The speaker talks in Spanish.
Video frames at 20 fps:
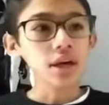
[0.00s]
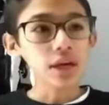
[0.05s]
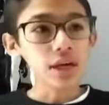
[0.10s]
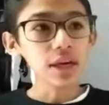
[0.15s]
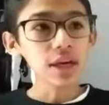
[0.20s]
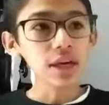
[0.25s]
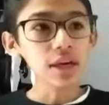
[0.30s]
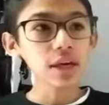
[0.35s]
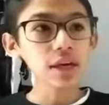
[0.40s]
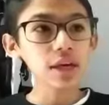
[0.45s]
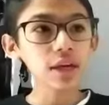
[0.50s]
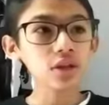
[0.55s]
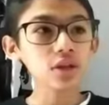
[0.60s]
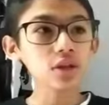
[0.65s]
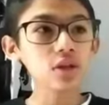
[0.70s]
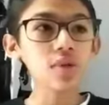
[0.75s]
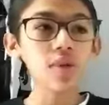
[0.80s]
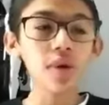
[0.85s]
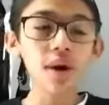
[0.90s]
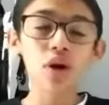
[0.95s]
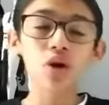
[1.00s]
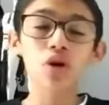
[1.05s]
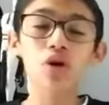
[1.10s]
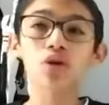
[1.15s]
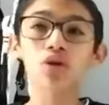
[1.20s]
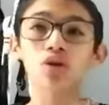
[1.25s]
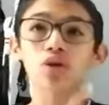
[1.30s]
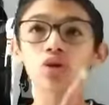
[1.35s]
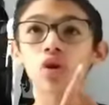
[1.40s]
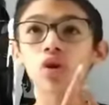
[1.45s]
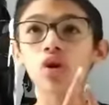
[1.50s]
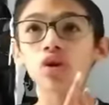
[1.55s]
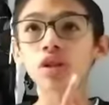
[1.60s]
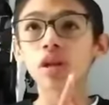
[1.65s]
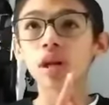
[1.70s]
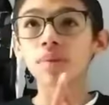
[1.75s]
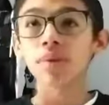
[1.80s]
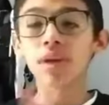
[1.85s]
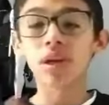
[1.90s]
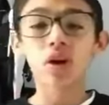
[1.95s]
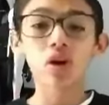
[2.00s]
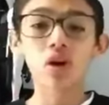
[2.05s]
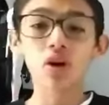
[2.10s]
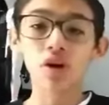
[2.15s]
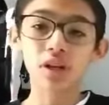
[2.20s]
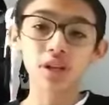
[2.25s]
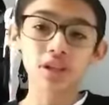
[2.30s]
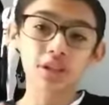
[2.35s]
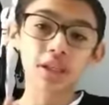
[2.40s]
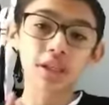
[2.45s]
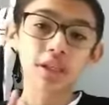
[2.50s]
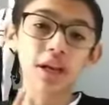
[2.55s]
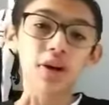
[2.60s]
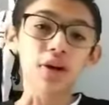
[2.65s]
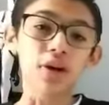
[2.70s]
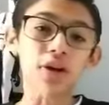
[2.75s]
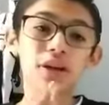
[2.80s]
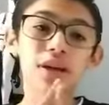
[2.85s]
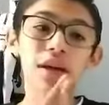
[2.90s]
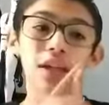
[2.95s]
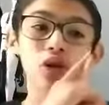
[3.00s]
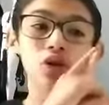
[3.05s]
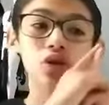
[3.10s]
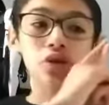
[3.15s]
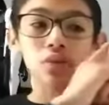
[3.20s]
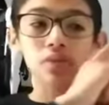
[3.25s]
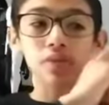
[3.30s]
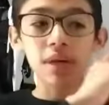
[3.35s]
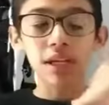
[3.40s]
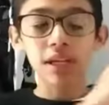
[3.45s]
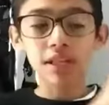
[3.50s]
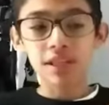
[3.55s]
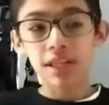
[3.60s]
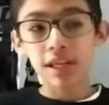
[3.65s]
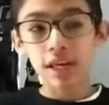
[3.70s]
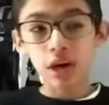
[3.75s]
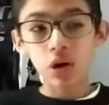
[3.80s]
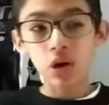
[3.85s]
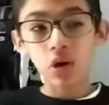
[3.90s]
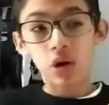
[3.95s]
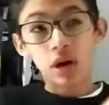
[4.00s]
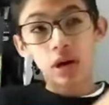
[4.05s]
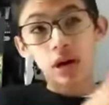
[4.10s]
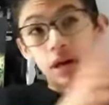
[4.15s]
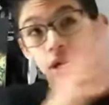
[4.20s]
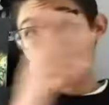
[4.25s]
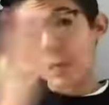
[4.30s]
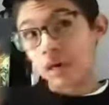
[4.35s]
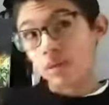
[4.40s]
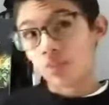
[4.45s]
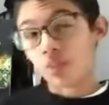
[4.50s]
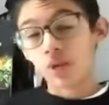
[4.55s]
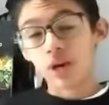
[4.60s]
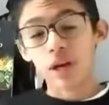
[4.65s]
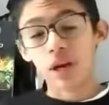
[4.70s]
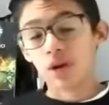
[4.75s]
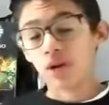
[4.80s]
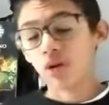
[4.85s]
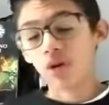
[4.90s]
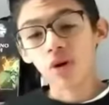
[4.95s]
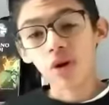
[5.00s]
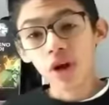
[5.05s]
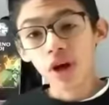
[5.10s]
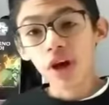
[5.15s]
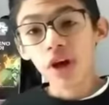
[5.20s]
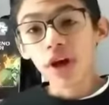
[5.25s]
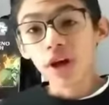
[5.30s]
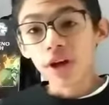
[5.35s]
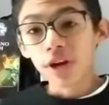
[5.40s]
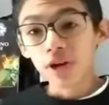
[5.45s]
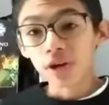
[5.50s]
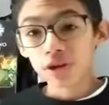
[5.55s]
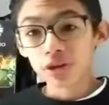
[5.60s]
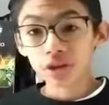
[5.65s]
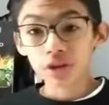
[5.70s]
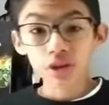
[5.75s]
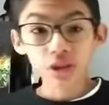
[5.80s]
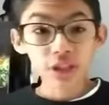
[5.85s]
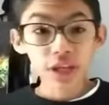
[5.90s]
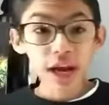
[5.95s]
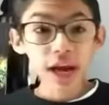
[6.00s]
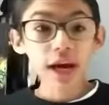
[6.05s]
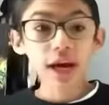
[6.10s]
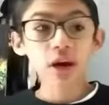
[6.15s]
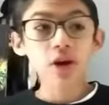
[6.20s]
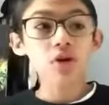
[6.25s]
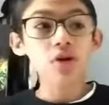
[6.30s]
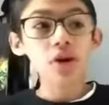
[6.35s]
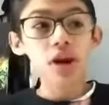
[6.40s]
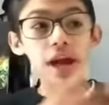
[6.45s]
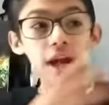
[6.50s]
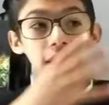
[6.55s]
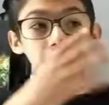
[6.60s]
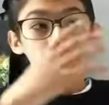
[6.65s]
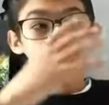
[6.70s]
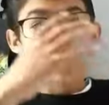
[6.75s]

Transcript: Y luego todo terminó con esta trilogía en 2005 que, bueno, nos trajo la